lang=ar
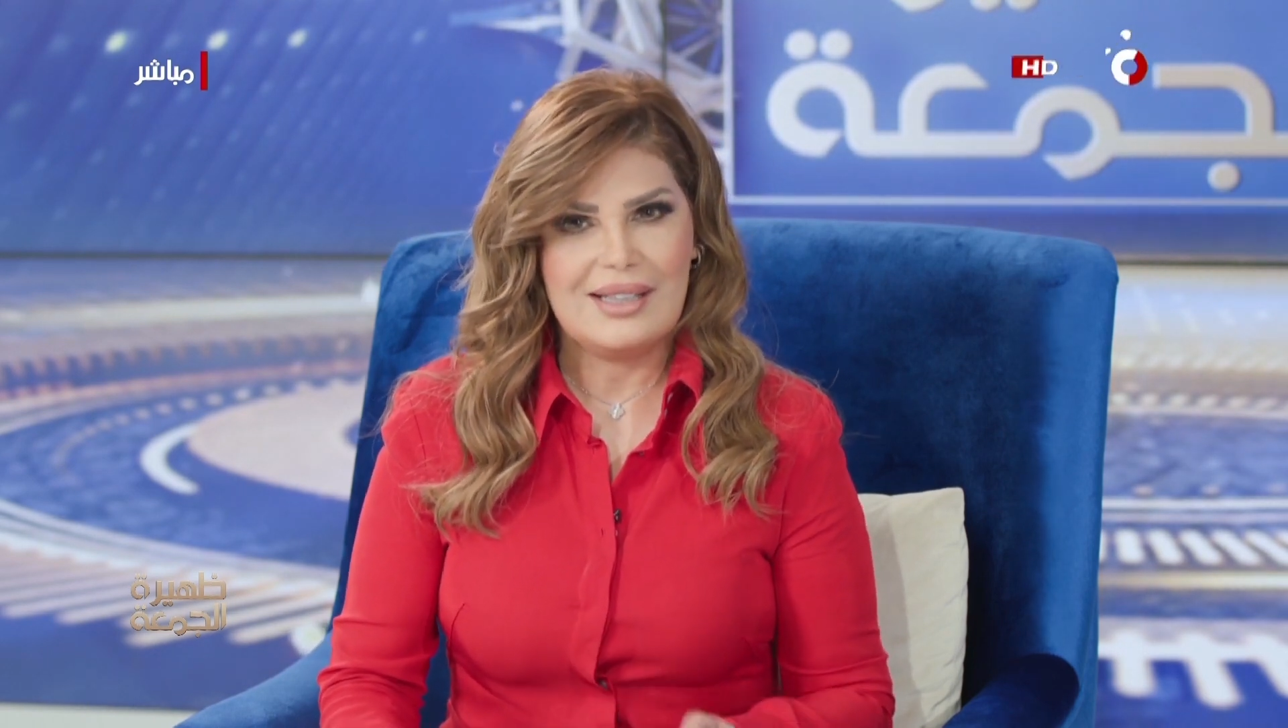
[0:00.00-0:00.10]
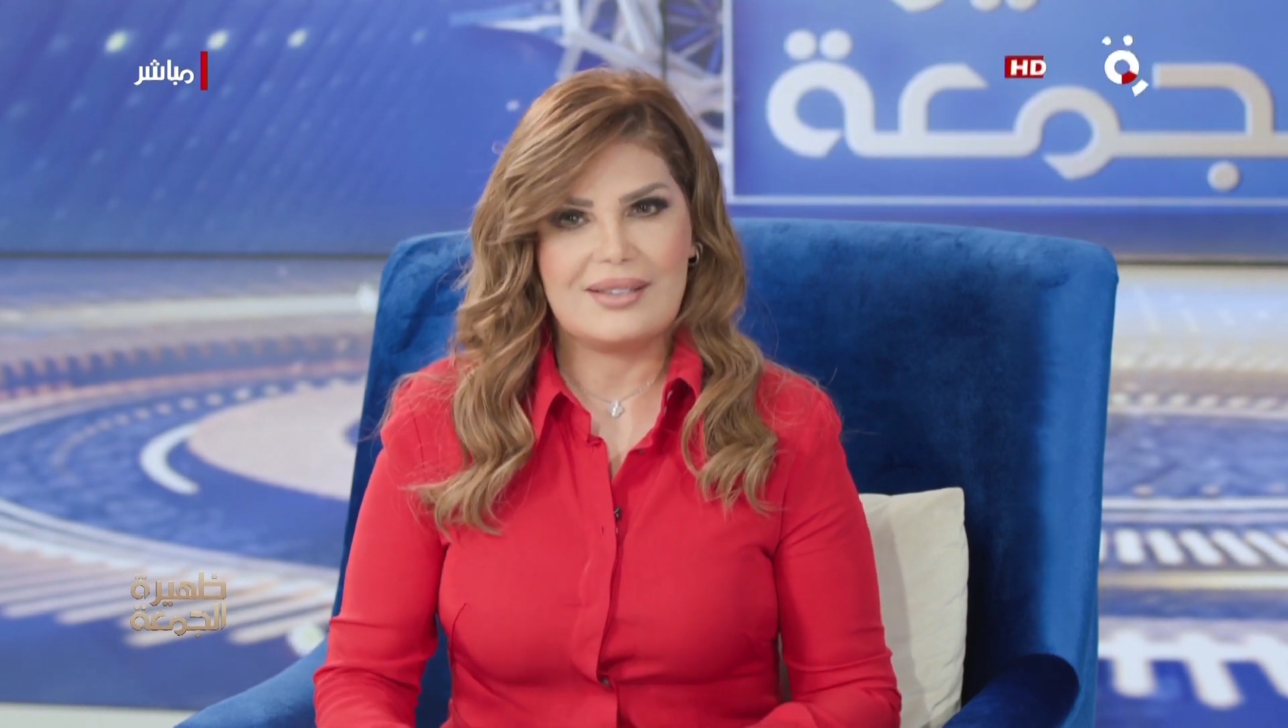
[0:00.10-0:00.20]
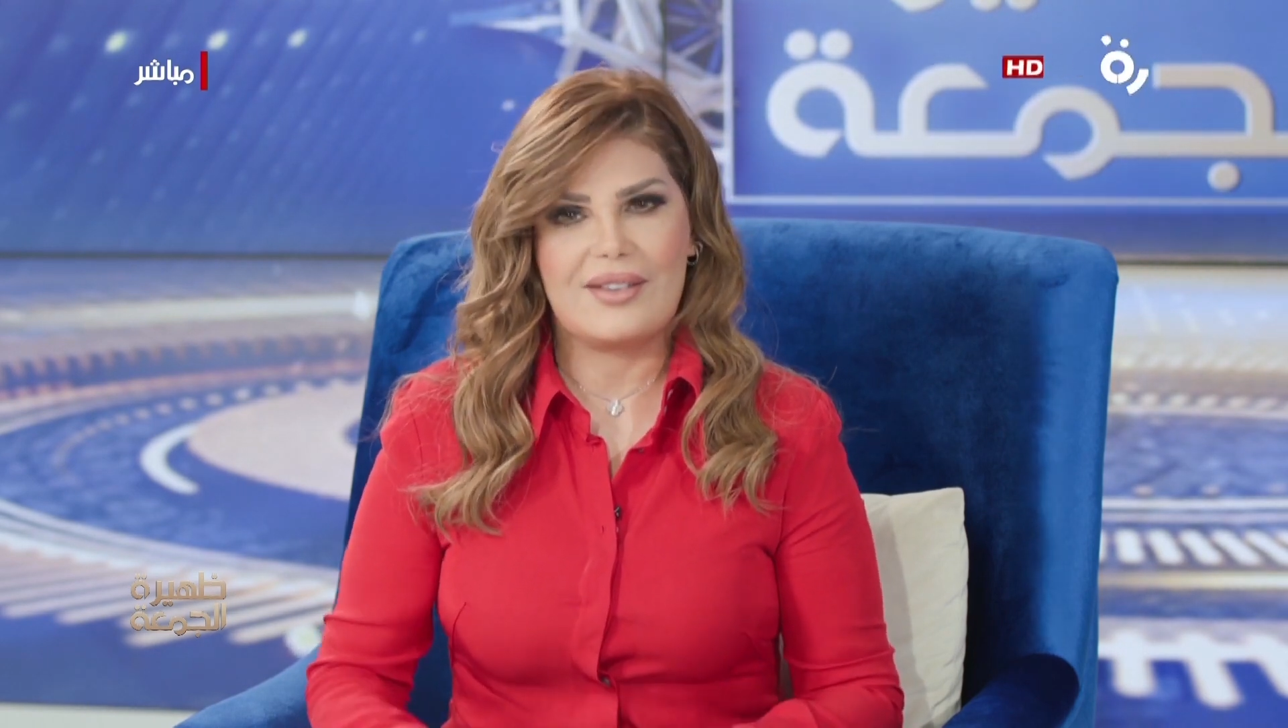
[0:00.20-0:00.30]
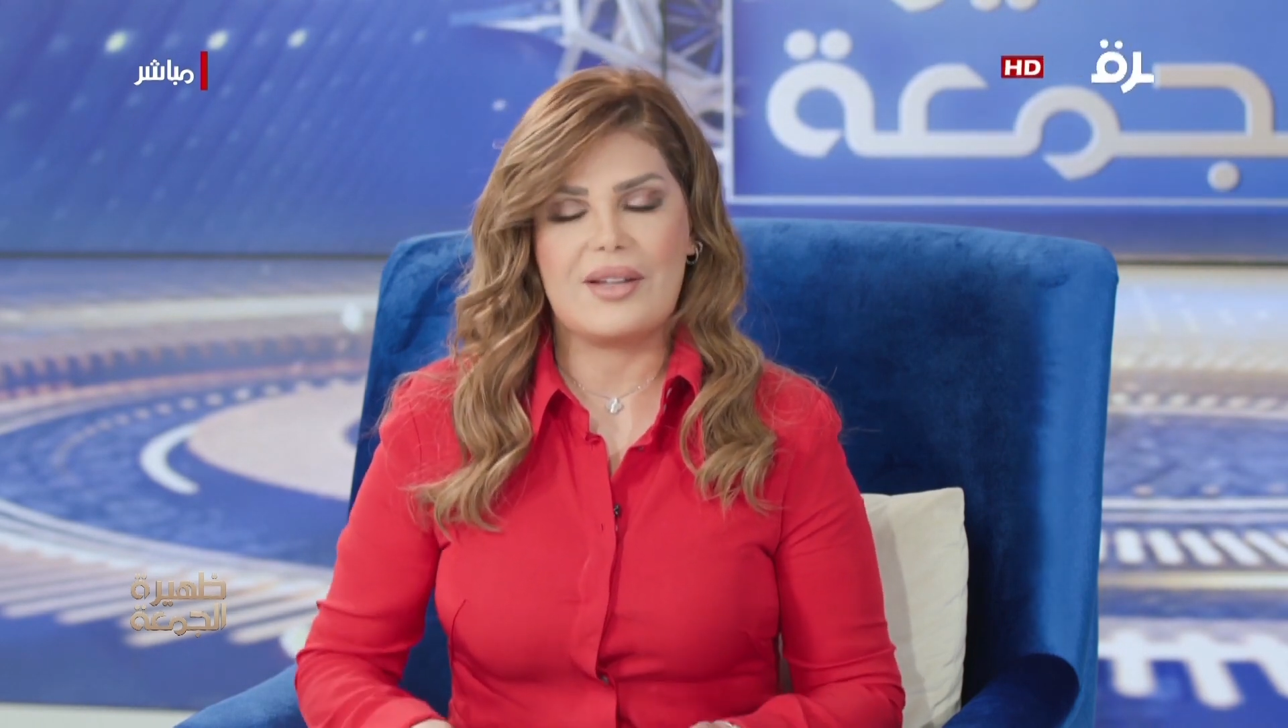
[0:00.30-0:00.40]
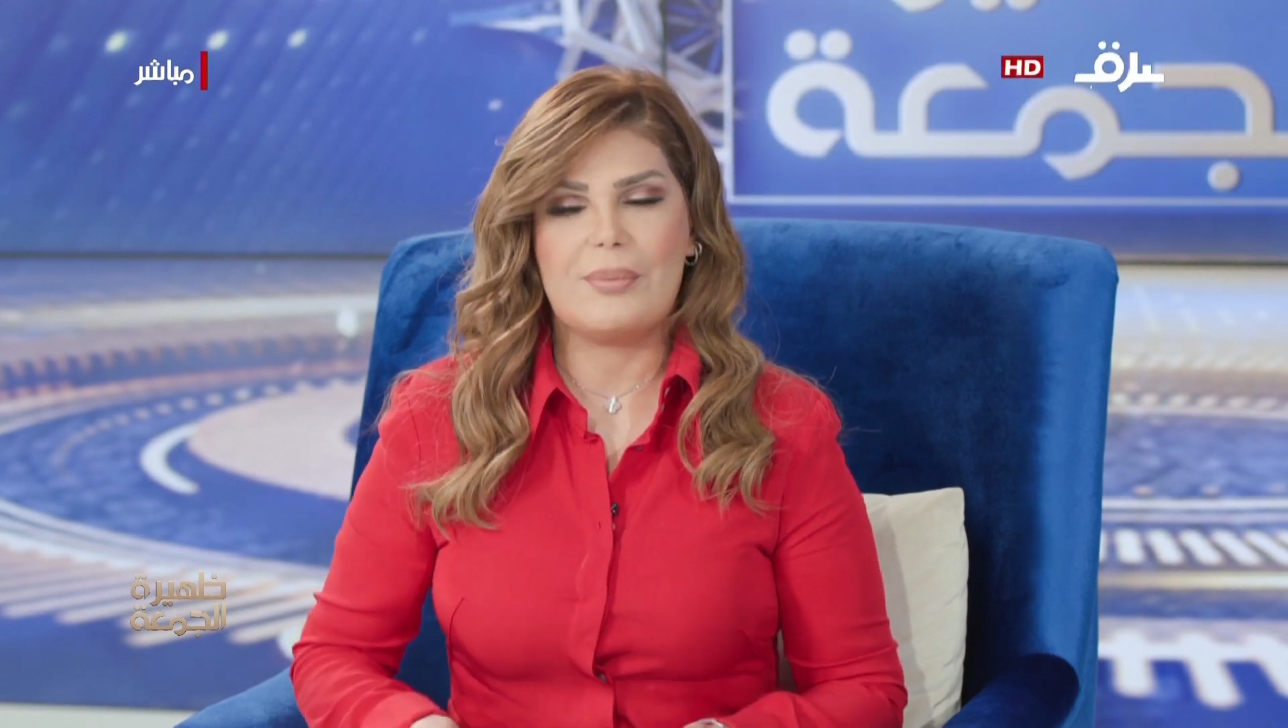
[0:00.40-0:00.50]

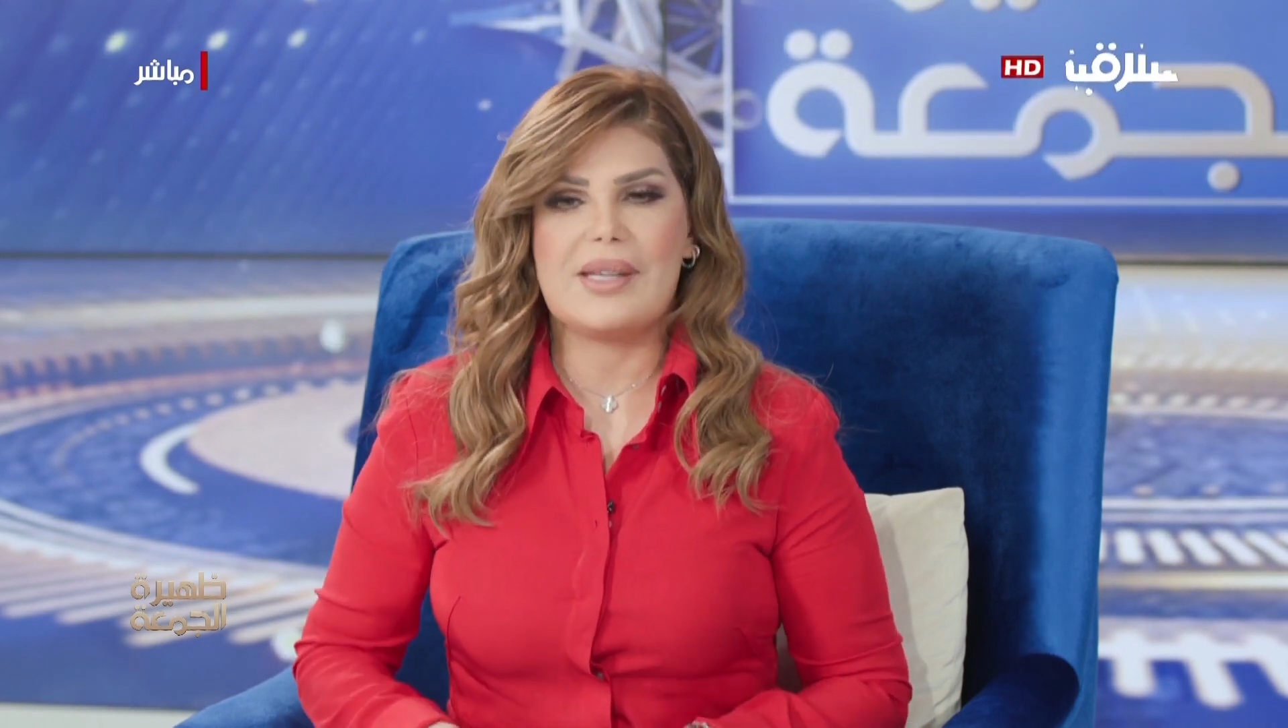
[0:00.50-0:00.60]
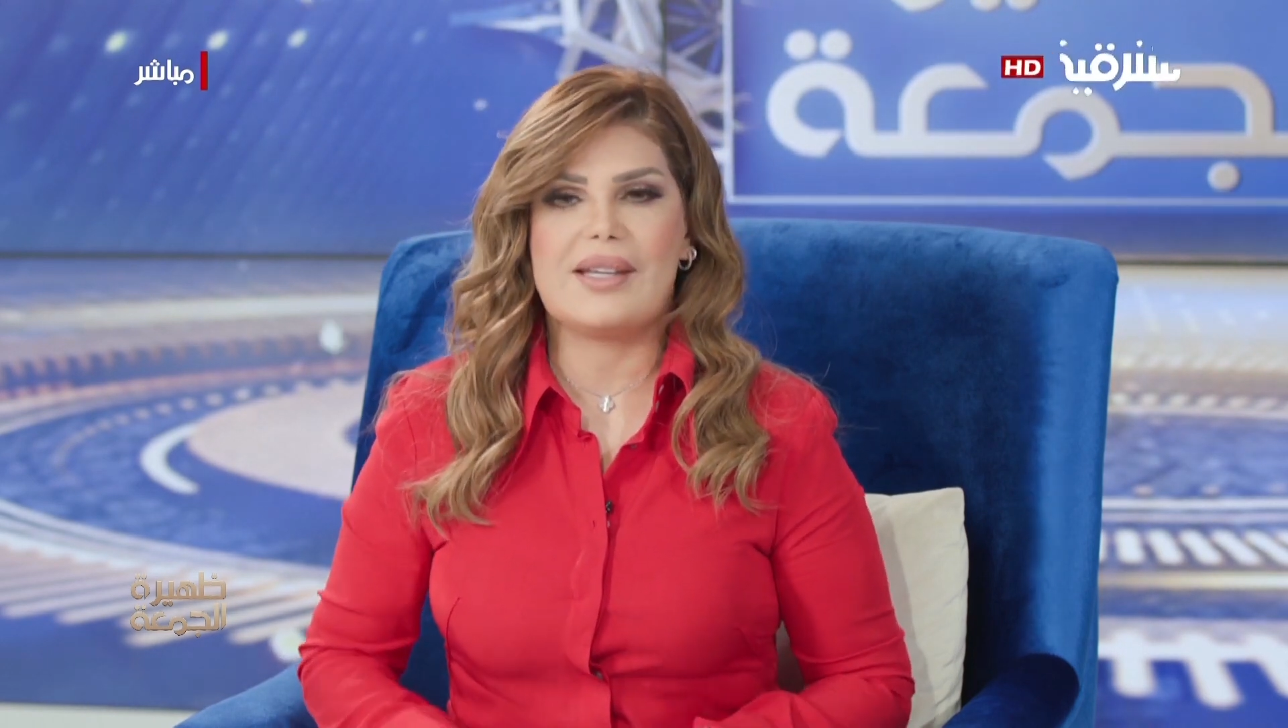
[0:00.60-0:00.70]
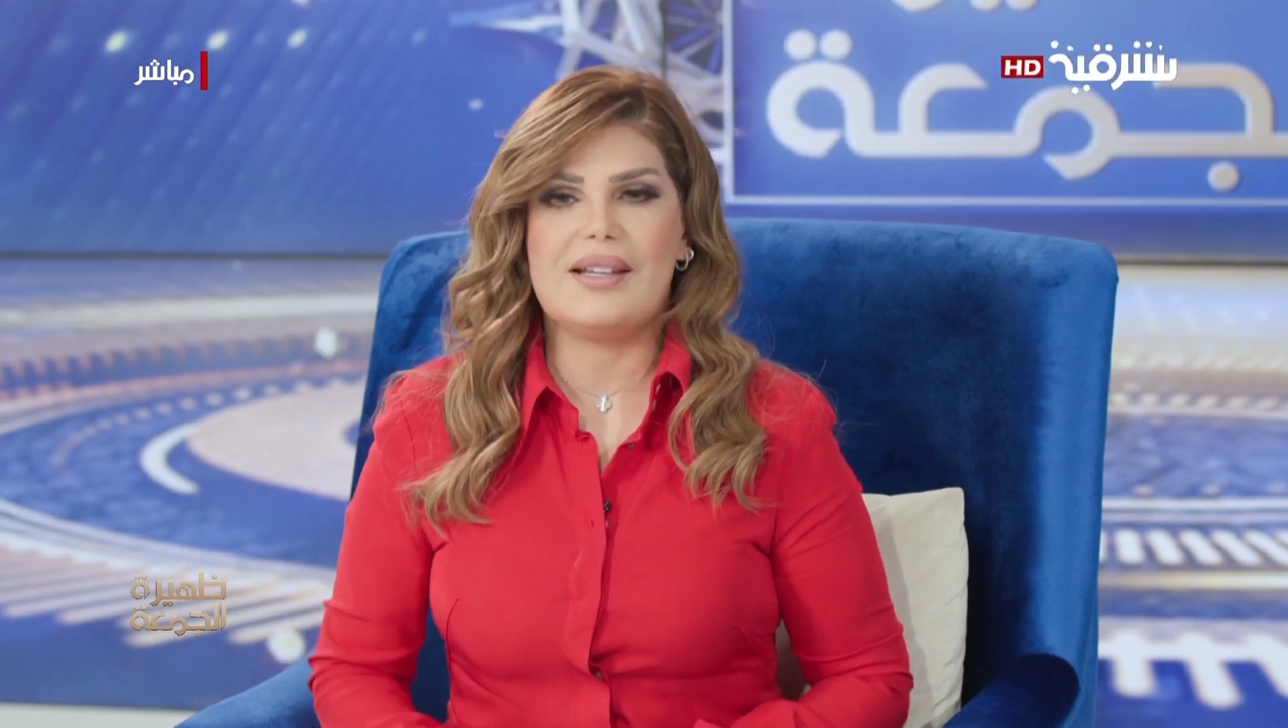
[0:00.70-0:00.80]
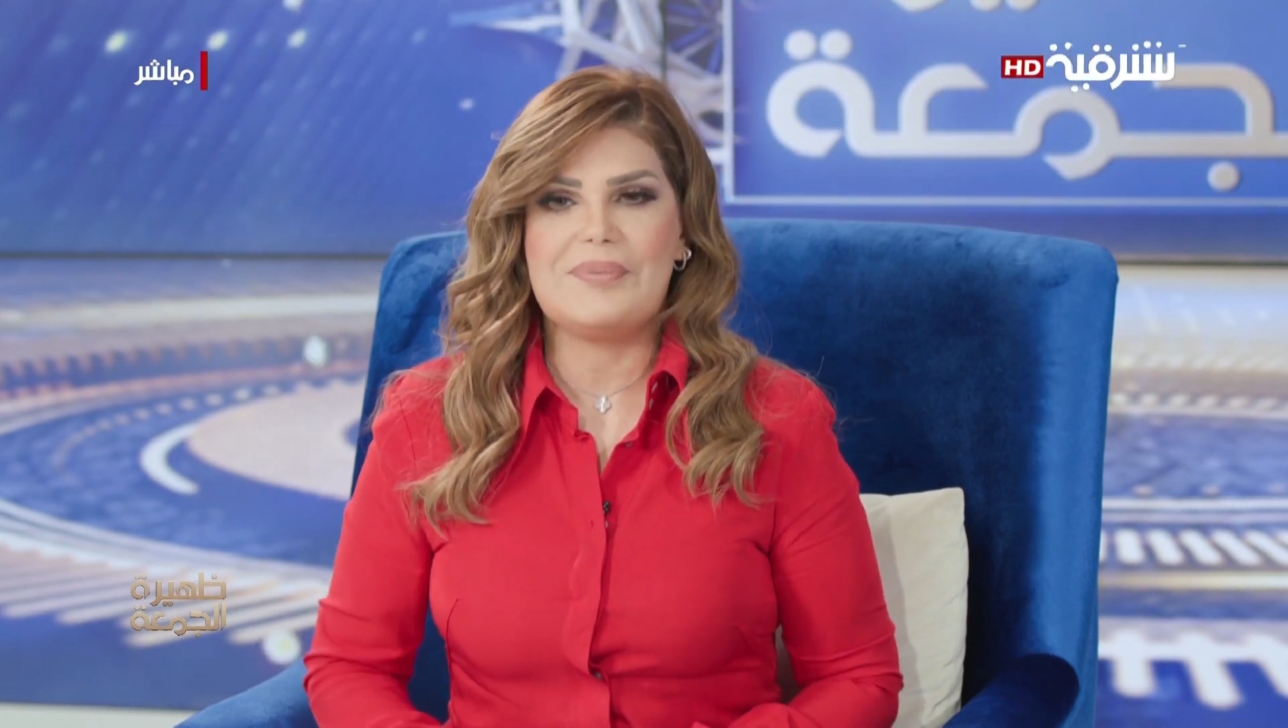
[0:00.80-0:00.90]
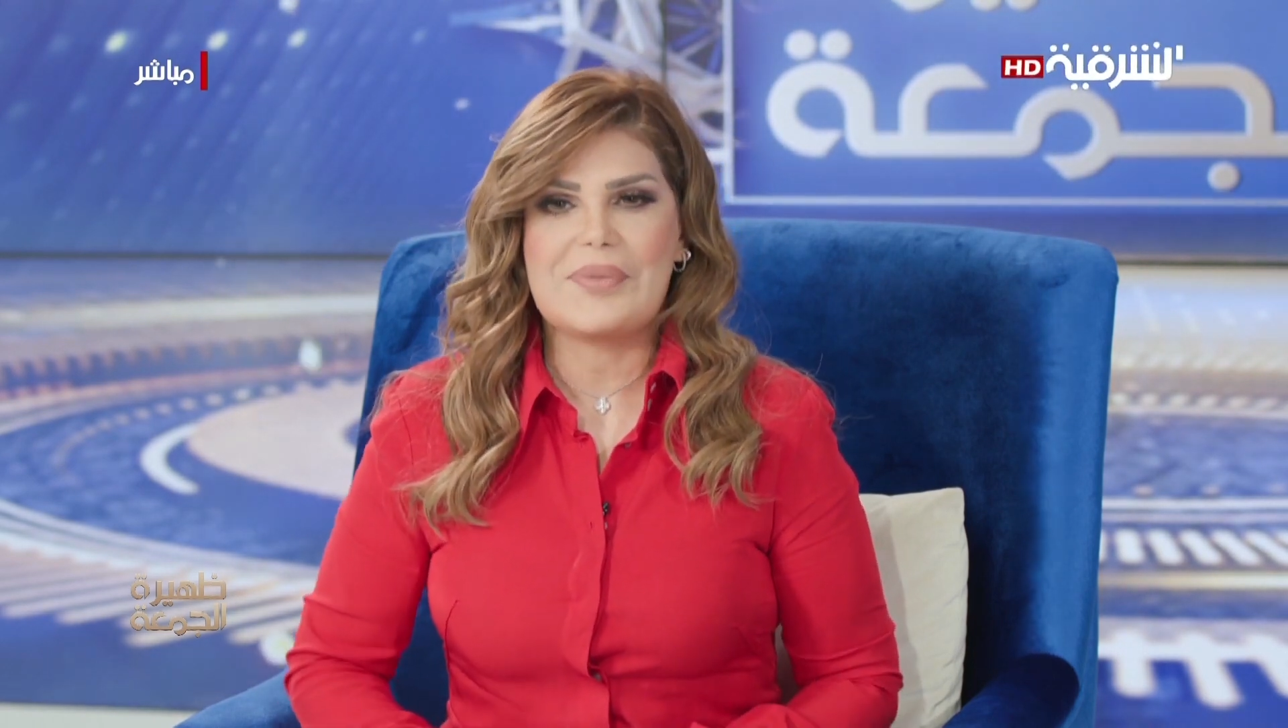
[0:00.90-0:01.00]
تنضم لنا